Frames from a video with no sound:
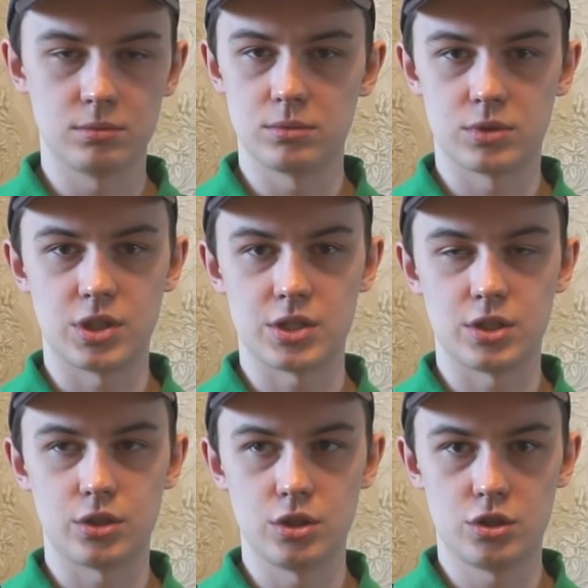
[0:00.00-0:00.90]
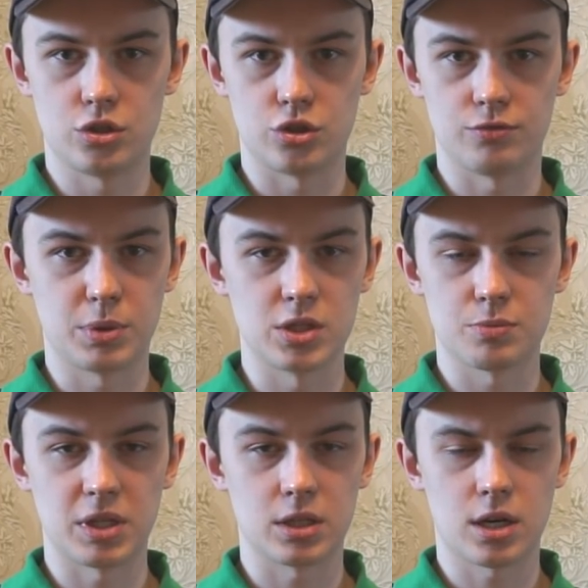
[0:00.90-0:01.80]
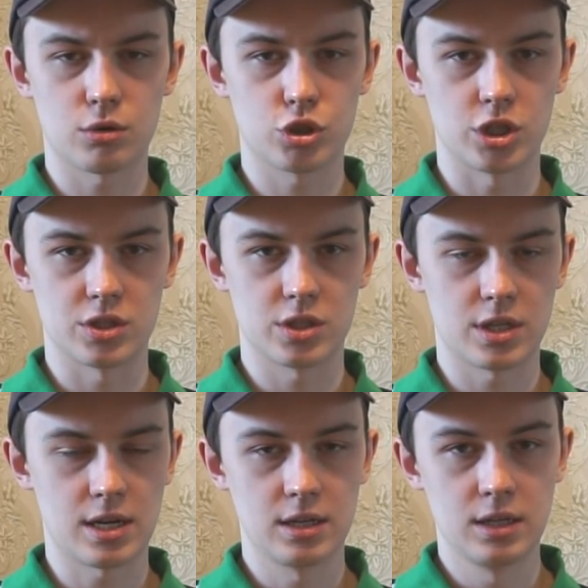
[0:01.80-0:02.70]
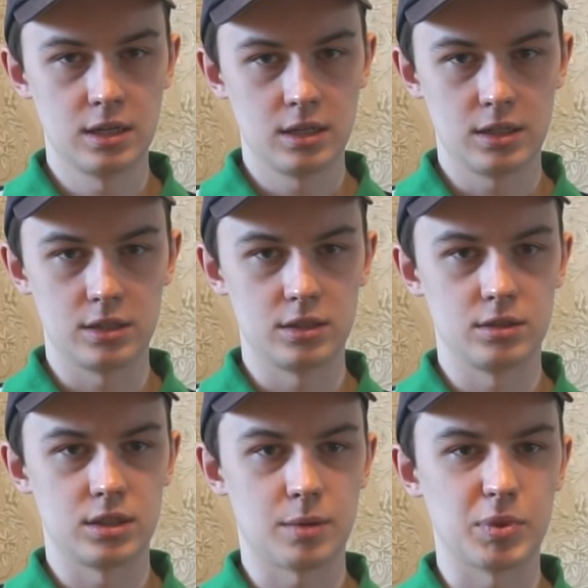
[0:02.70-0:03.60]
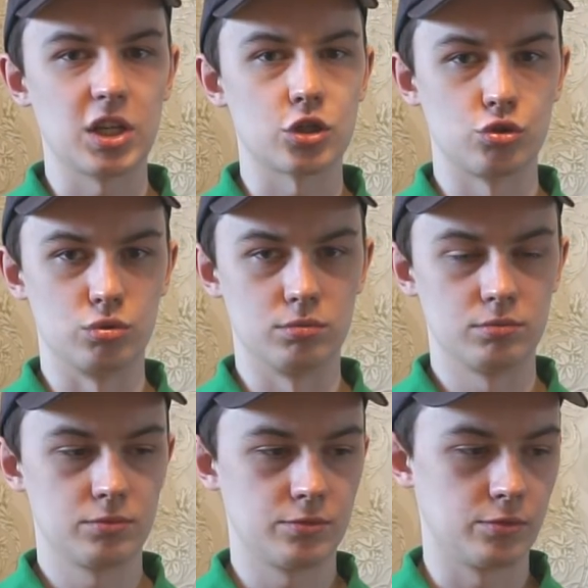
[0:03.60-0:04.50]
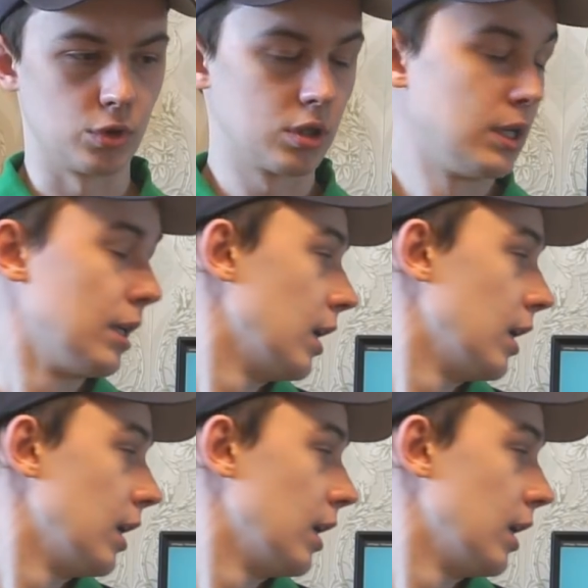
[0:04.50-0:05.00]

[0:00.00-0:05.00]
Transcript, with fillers: 10 тысяч, и в принципе это хорошая цена – и я подожду. Вот.